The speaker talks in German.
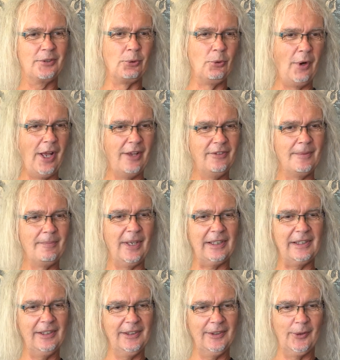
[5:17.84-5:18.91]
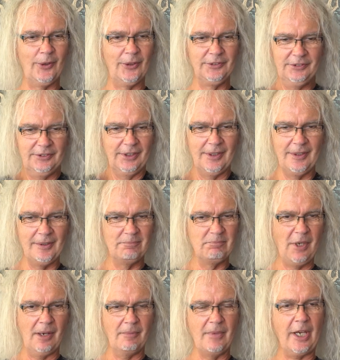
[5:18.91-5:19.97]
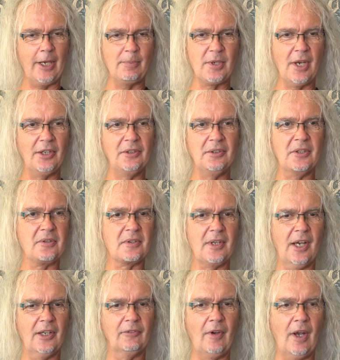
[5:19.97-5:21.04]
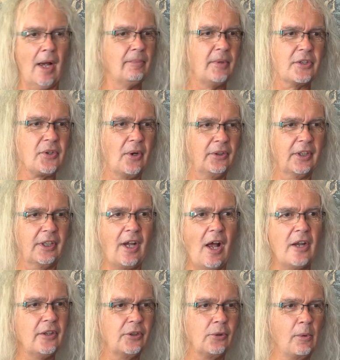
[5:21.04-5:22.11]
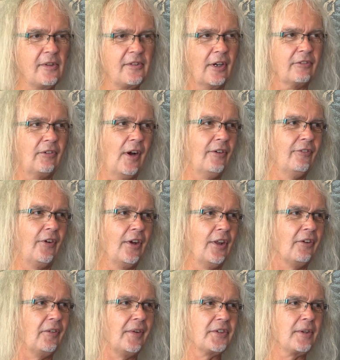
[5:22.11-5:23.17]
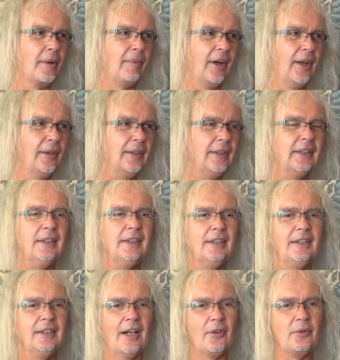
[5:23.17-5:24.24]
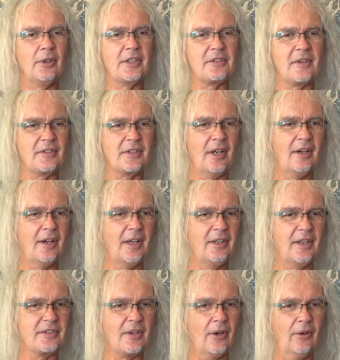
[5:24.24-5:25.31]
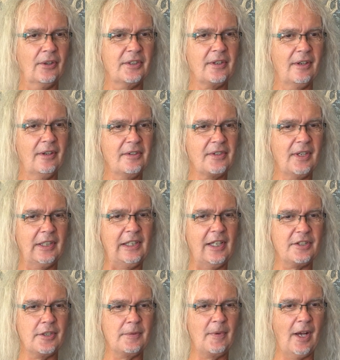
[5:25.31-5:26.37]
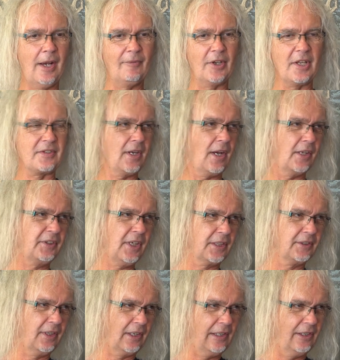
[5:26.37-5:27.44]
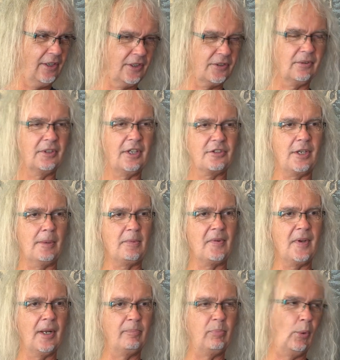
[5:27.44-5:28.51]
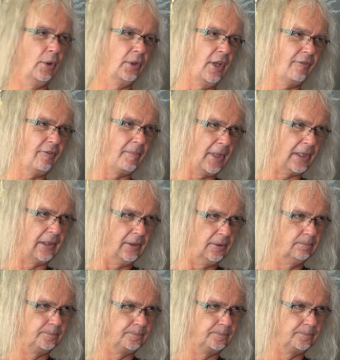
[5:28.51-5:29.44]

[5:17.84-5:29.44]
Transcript: True Heavy Metal und äh, ja, mehr gibt es eigentlich nicht zu sagen. Wir haben jetzt heute keine Dudelsackpfeife oder was dabei. Also das ist ja jetzt auch, äh, seit letztem Jahr haben wir das ja ad acta gelegt und jetzt gibt es wieder puren Heavy Metal.